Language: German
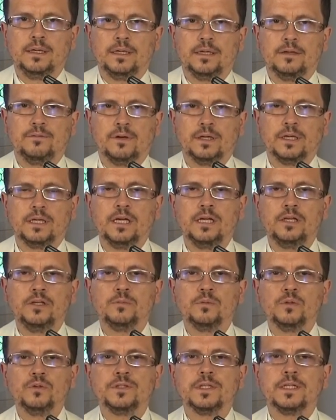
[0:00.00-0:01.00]

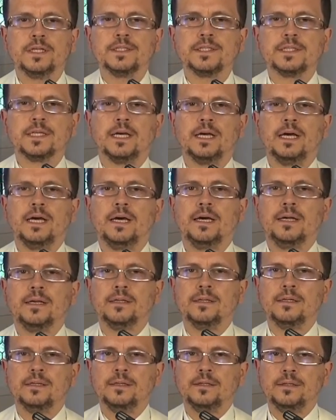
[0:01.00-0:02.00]
Evangelium unseres
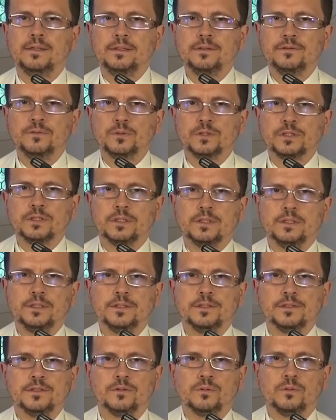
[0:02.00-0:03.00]
Herrn Jesus
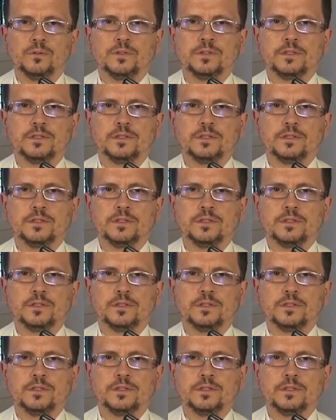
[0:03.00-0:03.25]
Christus.